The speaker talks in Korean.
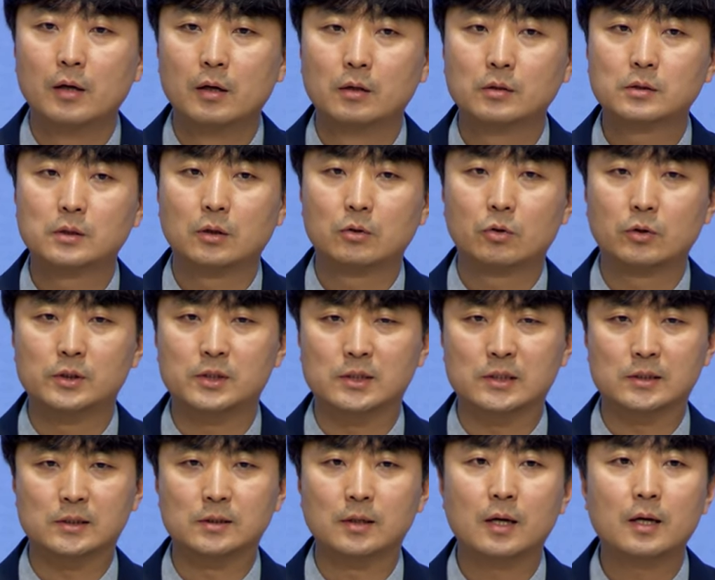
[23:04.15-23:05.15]
영적으로
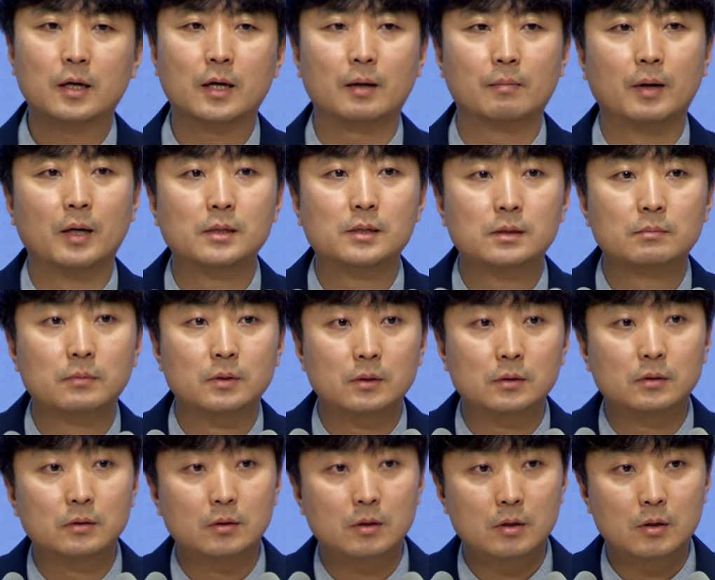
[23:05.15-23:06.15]
진하게
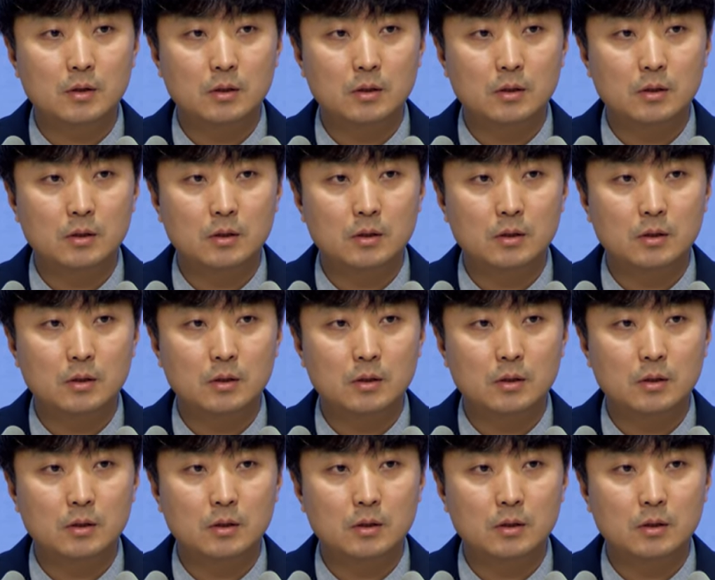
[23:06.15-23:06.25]
말씀을